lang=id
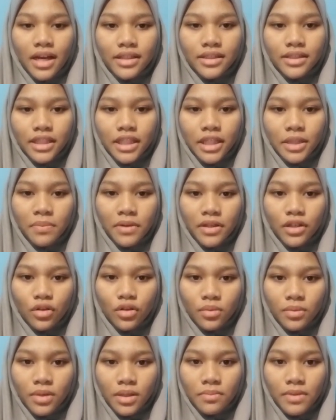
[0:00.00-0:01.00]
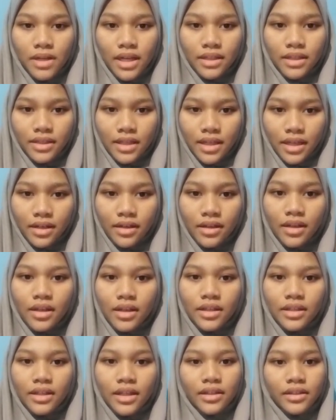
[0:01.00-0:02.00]
kasih kepada Rumah Belajar
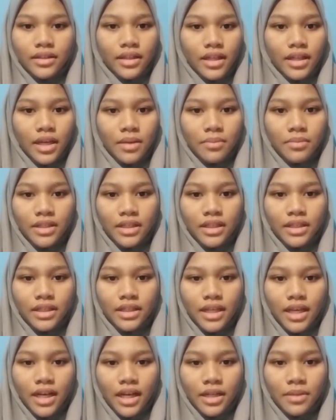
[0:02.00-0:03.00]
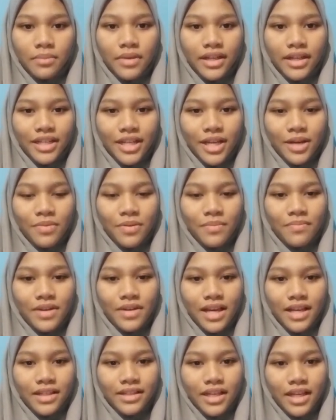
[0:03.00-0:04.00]
yang telah menyediakan media
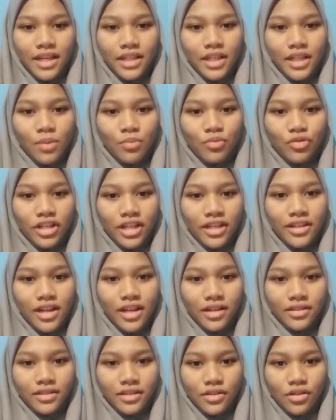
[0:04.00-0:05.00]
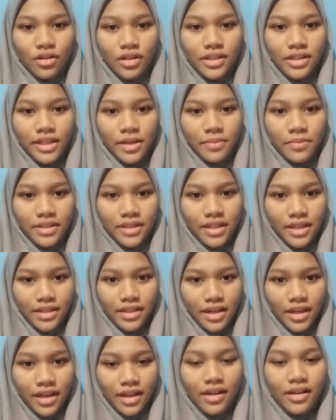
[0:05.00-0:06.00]
pembelajaran yang mudah diakses oleh siapa
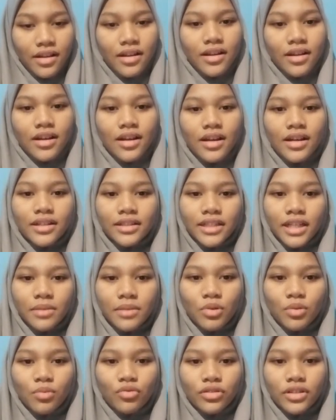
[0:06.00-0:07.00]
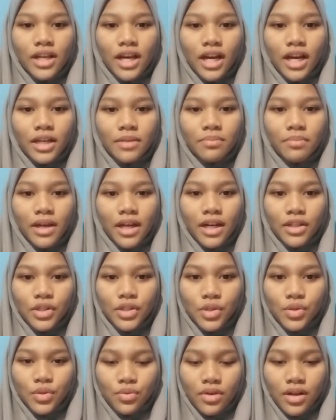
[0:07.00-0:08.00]
saja dan memudahkan para
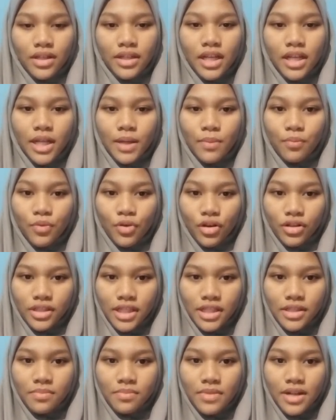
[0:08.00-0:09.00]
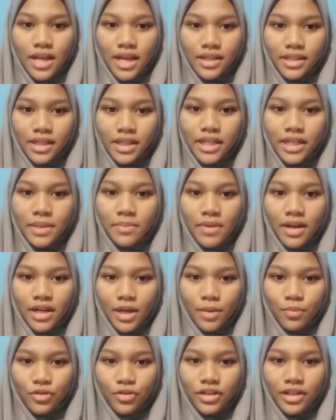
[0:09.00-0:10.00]
siswa dalam proses belajar
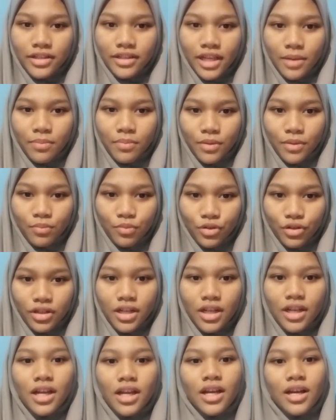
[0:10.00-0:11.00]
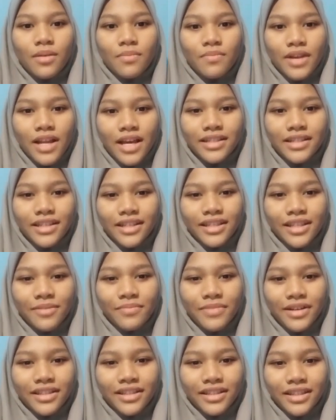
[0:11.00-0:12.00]
dimanapun dan kapanpun. Belajar
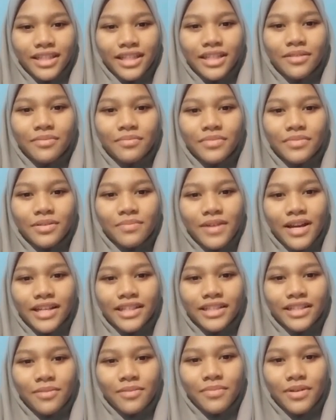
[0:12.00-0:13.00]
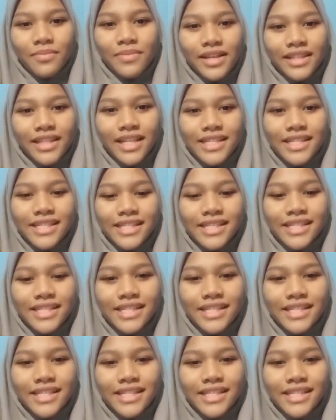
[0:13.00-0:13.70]
tanpa henti, berbagi tanpa batas.